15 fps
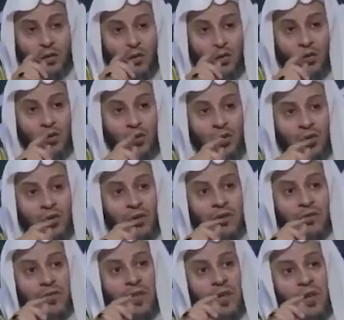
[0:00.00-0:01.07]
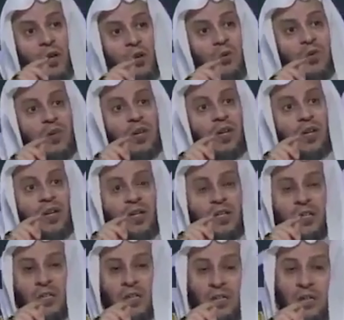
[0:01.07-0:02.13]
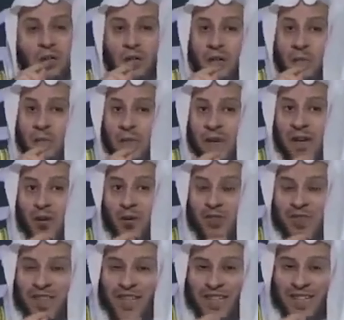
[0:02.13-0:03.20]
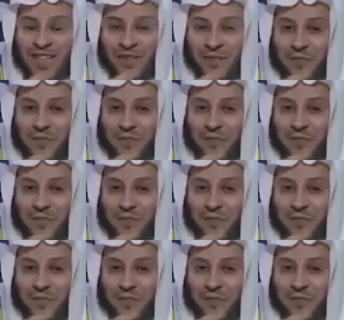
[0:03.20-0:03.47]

انظر في القول الذي معه الدليل